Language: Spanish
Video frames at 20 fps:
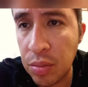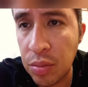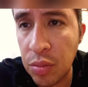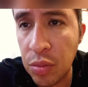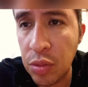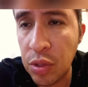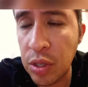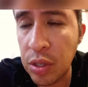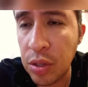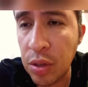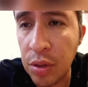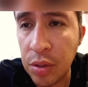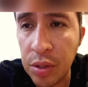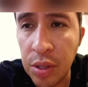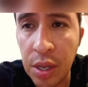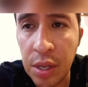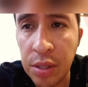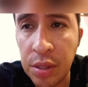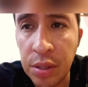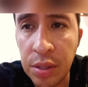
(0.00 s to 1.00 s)
muchas
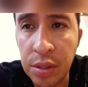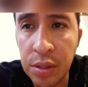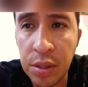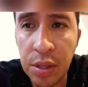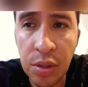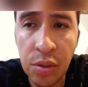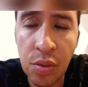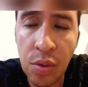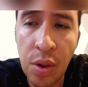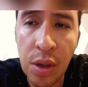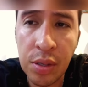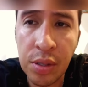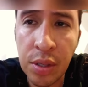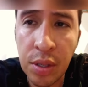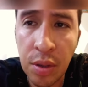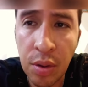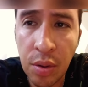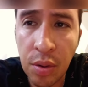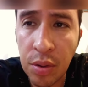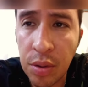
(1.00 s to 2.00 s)
cosas, si tú haces
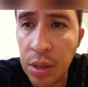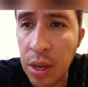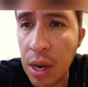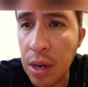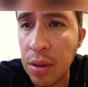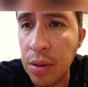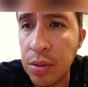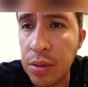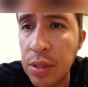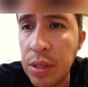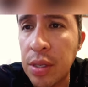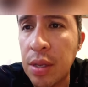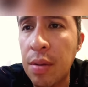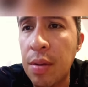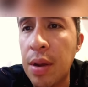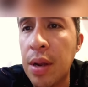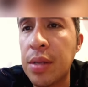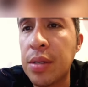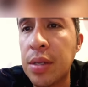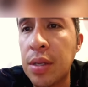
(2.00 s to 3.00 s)
lo contrario, si te
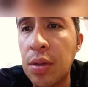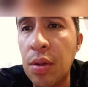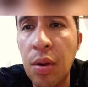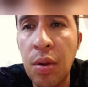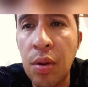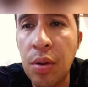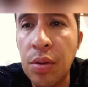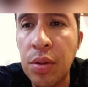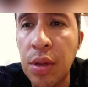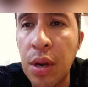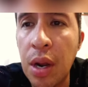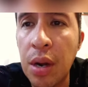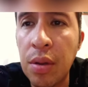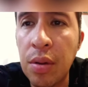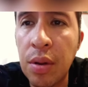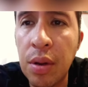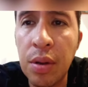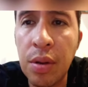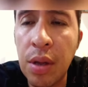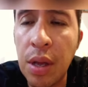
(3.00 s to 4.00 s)
ven haciendo lo
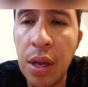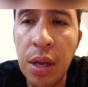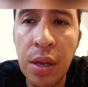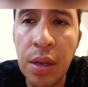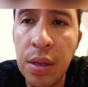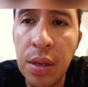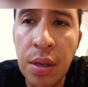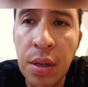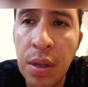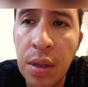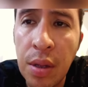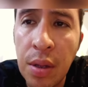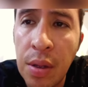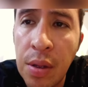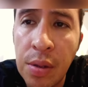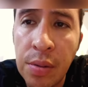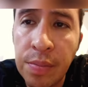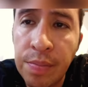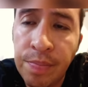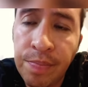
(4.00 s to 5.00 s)
contrario, creo que
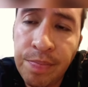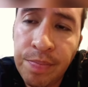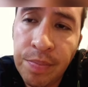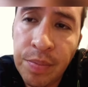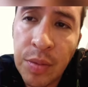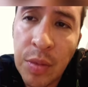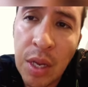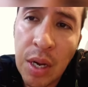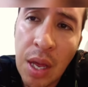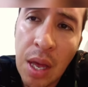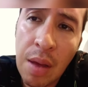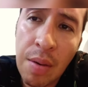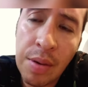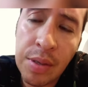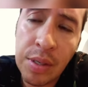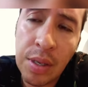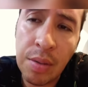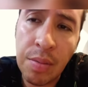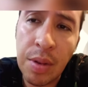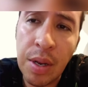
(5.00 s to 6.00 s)
de nada va a
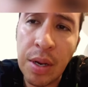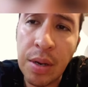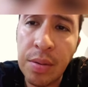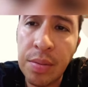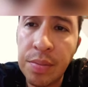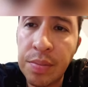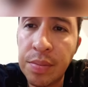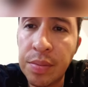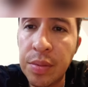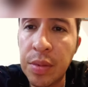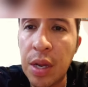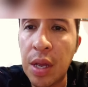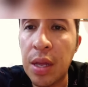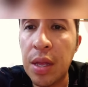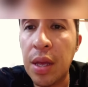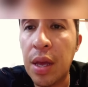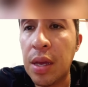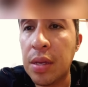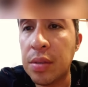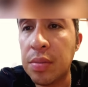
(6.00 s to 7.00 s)
servir que
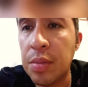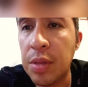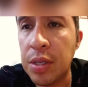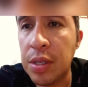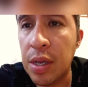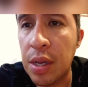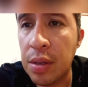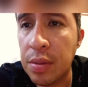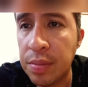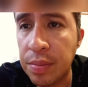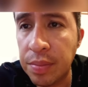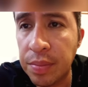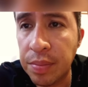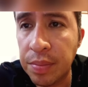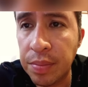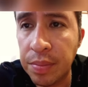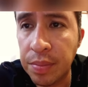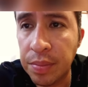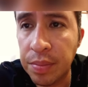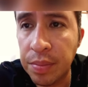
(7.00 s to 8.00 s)
digas misa.
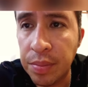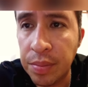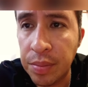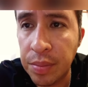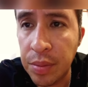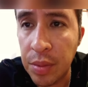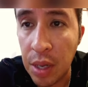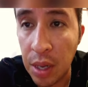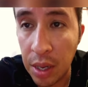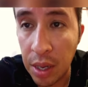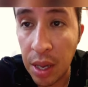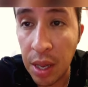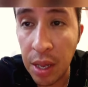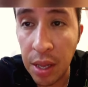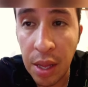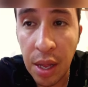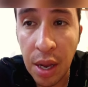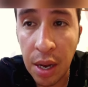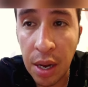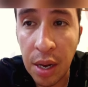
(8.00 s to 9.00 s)
Hay que
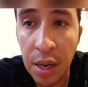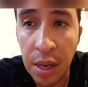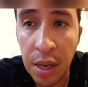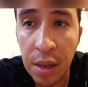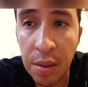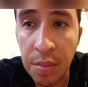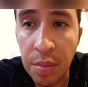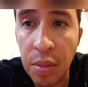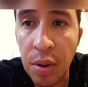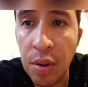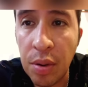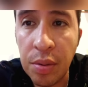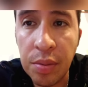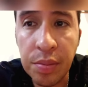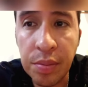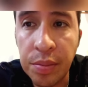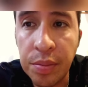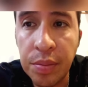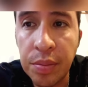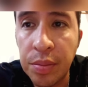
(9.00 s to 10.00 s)
dar el ejemplo
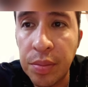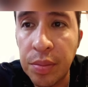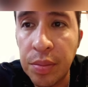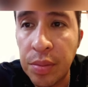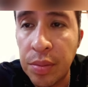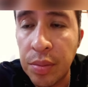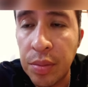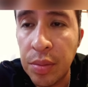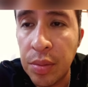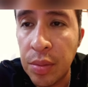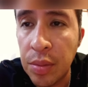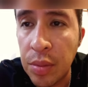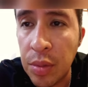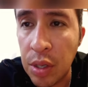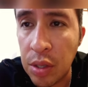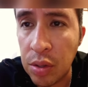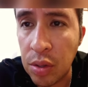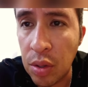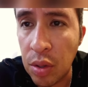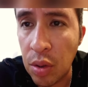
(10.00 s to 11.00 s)
y
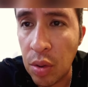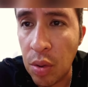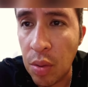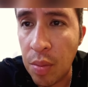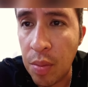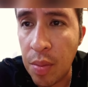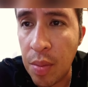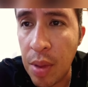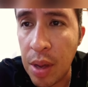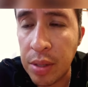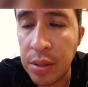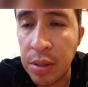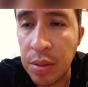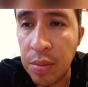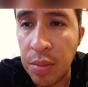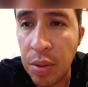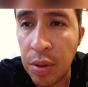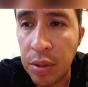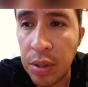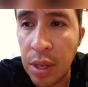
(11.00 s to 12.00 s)
eso es lo más
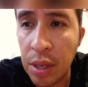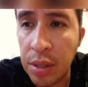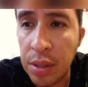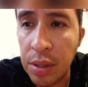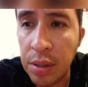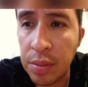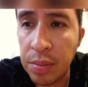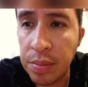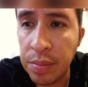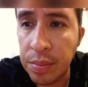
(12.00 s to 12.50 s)
importante.